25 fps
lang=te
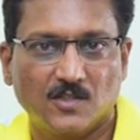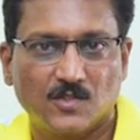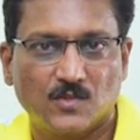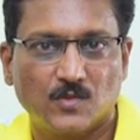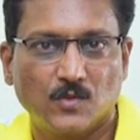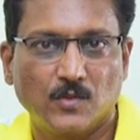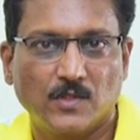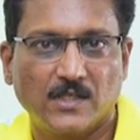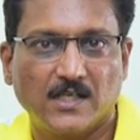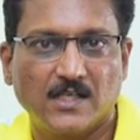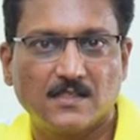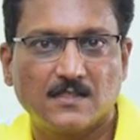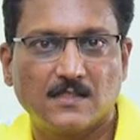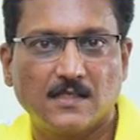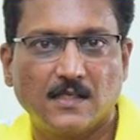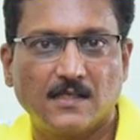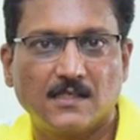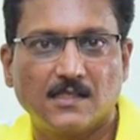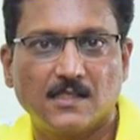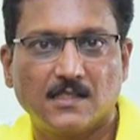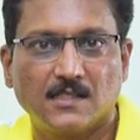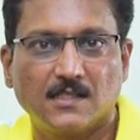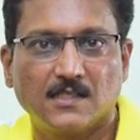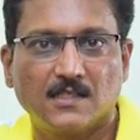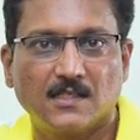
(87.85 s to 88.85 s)
సూట్ కేసు
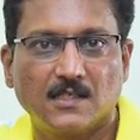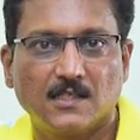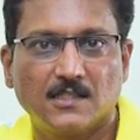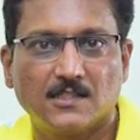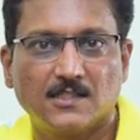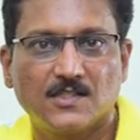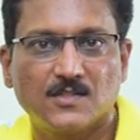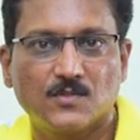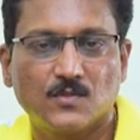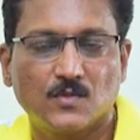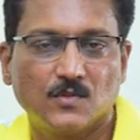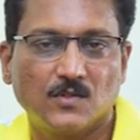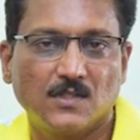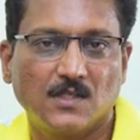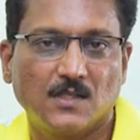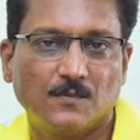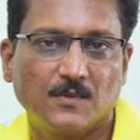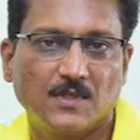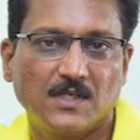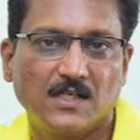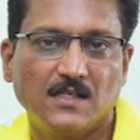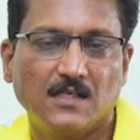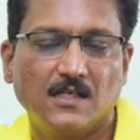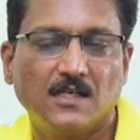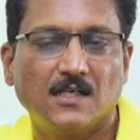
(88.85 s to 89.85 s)
లాంటిది ఏదైనా
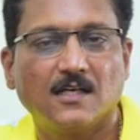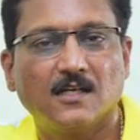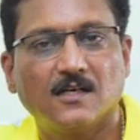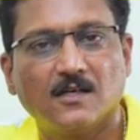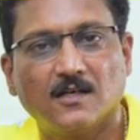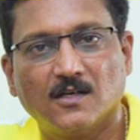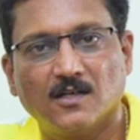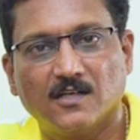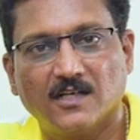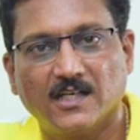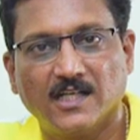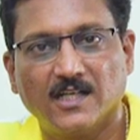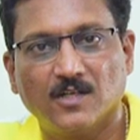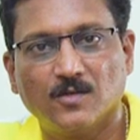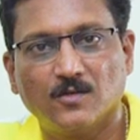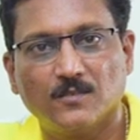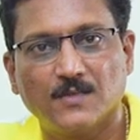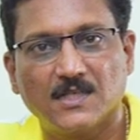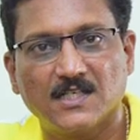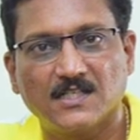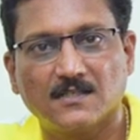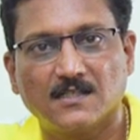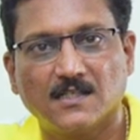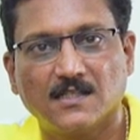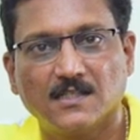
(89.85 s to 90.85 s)
తీసుకుందామని నిన్న నేను
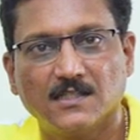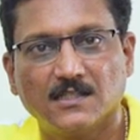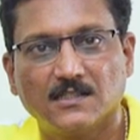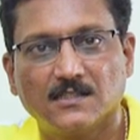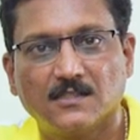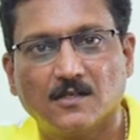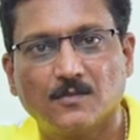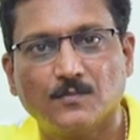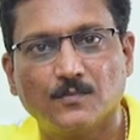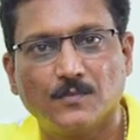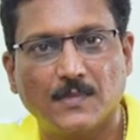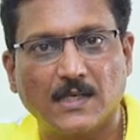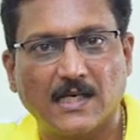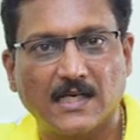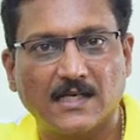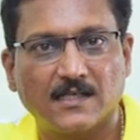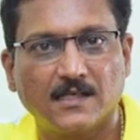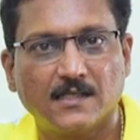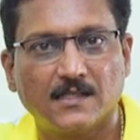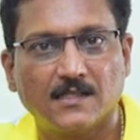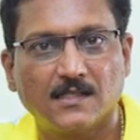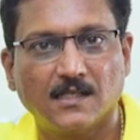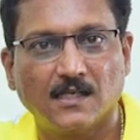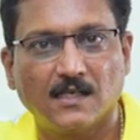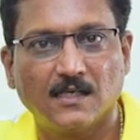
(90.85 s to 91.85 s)
మా సన్ ఇద్దరం
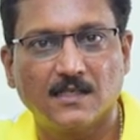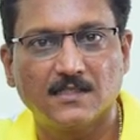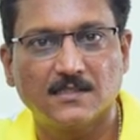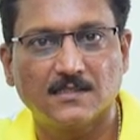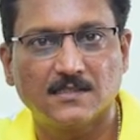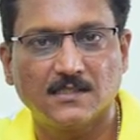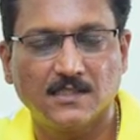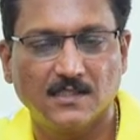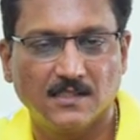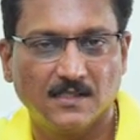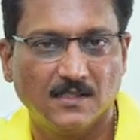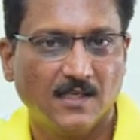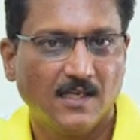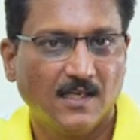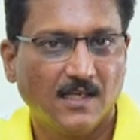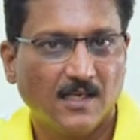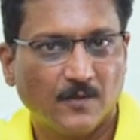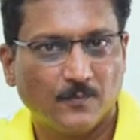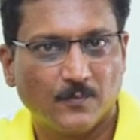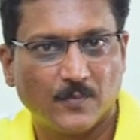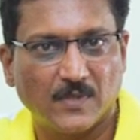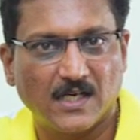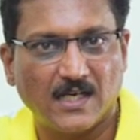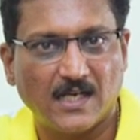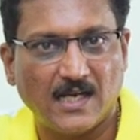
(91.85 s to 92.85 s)
మార్కెట్కి వెళ్ళేసి
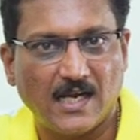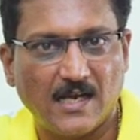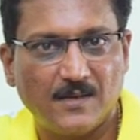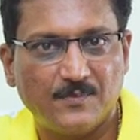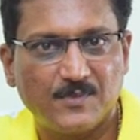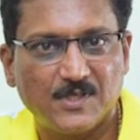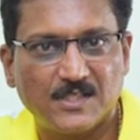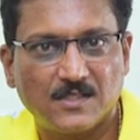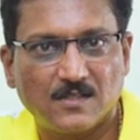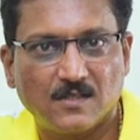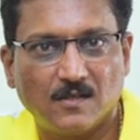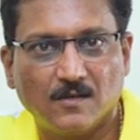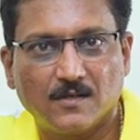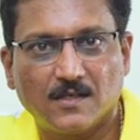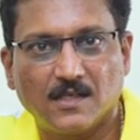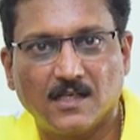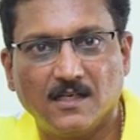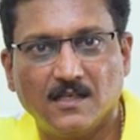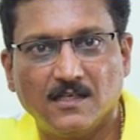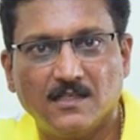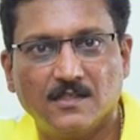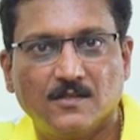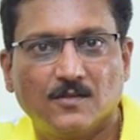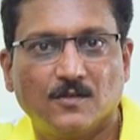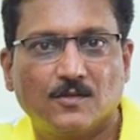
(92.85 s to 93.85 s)
మన హ్యాబిట్స్లోకి
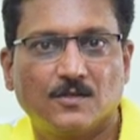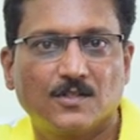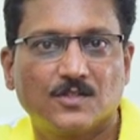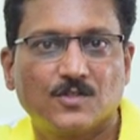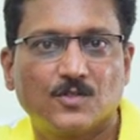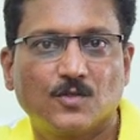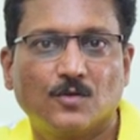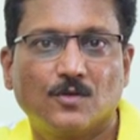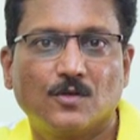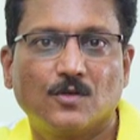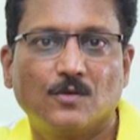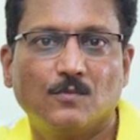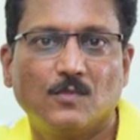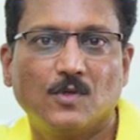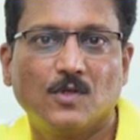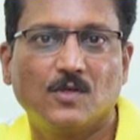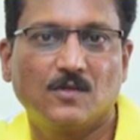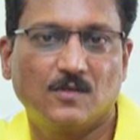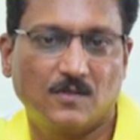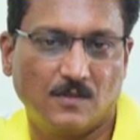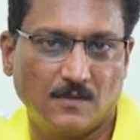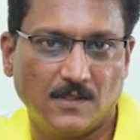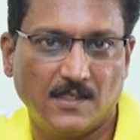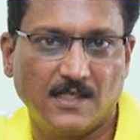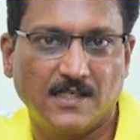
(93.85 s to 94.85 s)
వెళ్ళి ఒక షోరూంలో
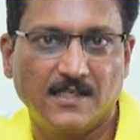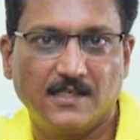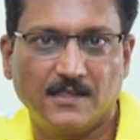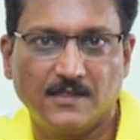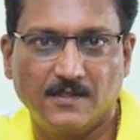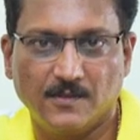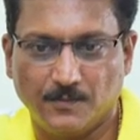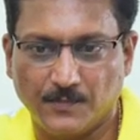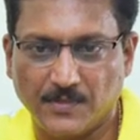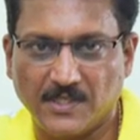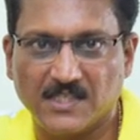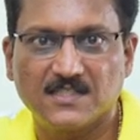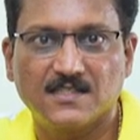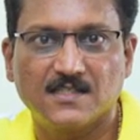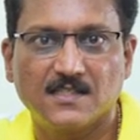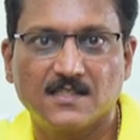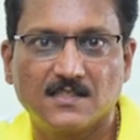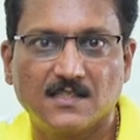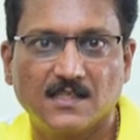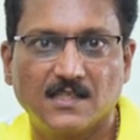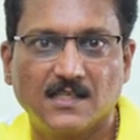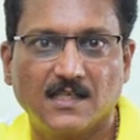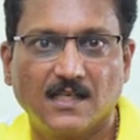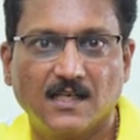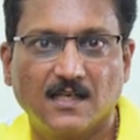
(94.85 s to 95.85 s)
అంటే
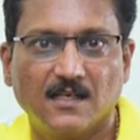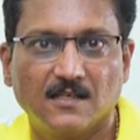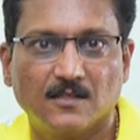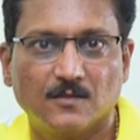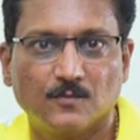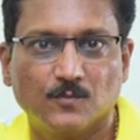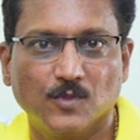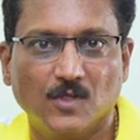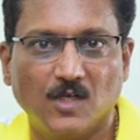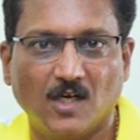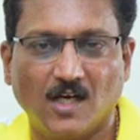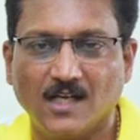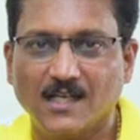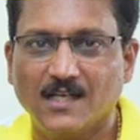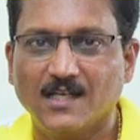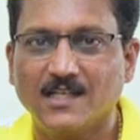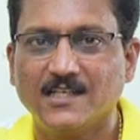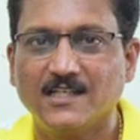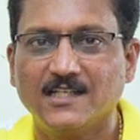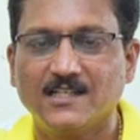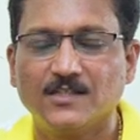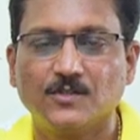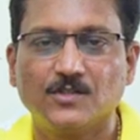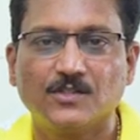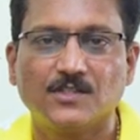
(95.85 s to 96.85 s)
పర్చేసింగ్కి వెళ్ళినాము
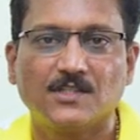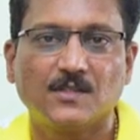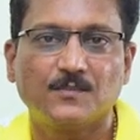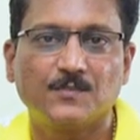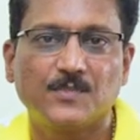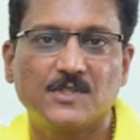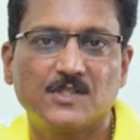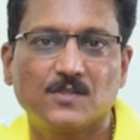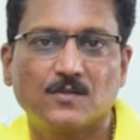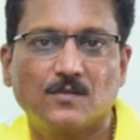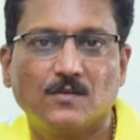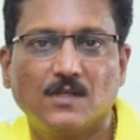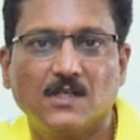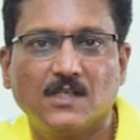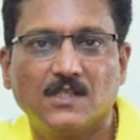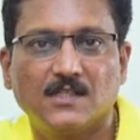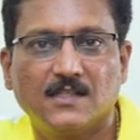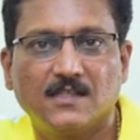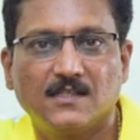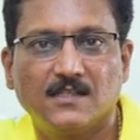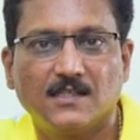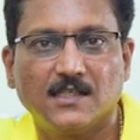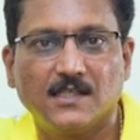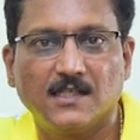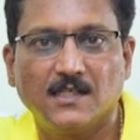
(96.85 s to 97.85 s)
ఆన్లైన్ ఎందుకు
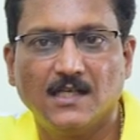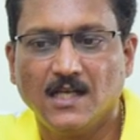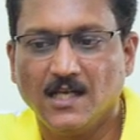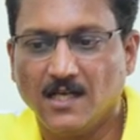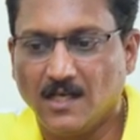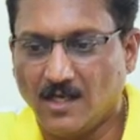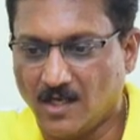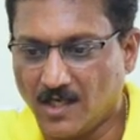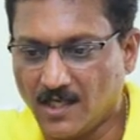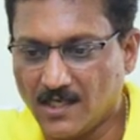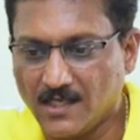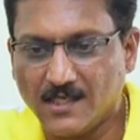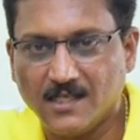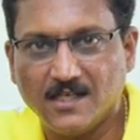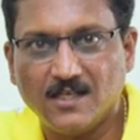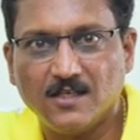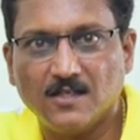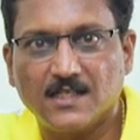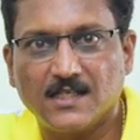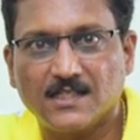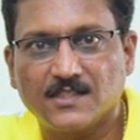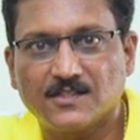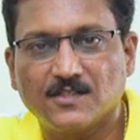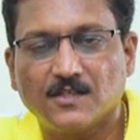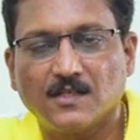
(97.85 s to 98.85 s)
తెప్పించుకోలేదంటే
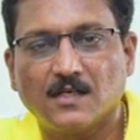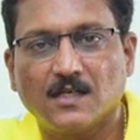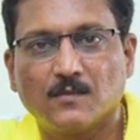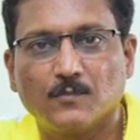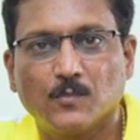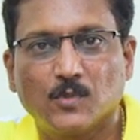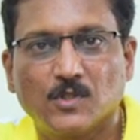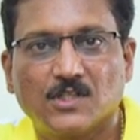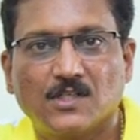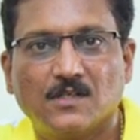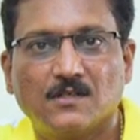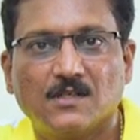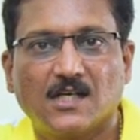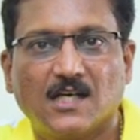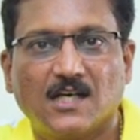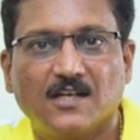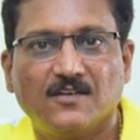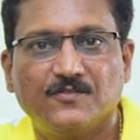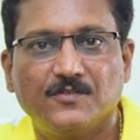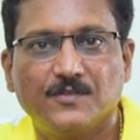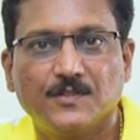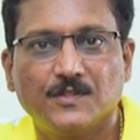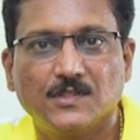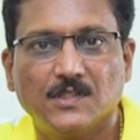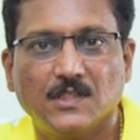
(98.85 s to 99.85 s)
ఆన్లైన్లో యాక్చువల్ మొత్తం
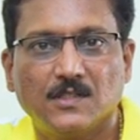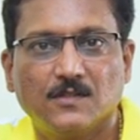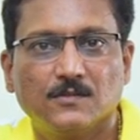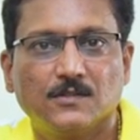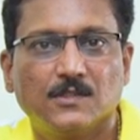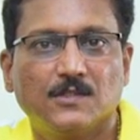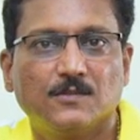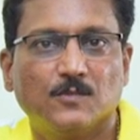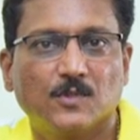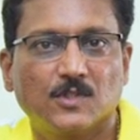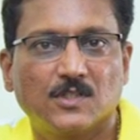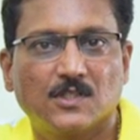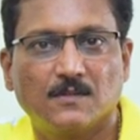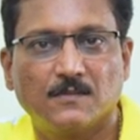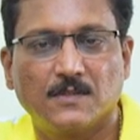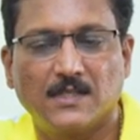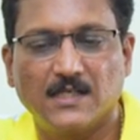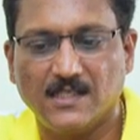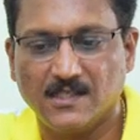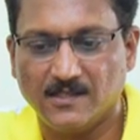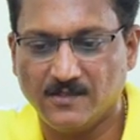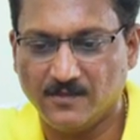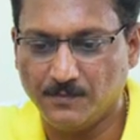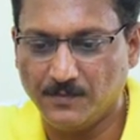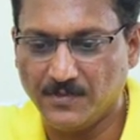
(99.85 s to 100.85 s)
కన్ఫ్యూజన్ ఉంది మొత్తం
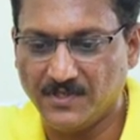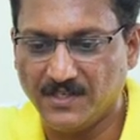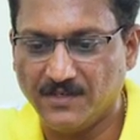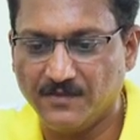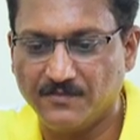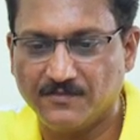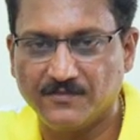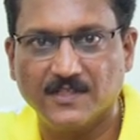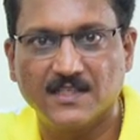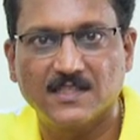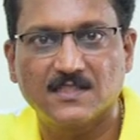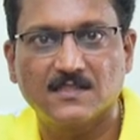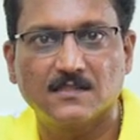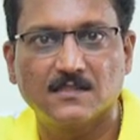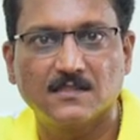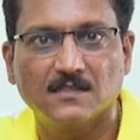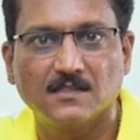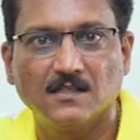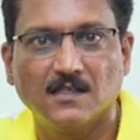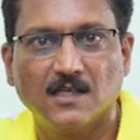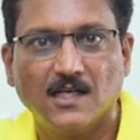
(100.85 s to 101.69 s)
అంటే బ్రీఫ్ కేసు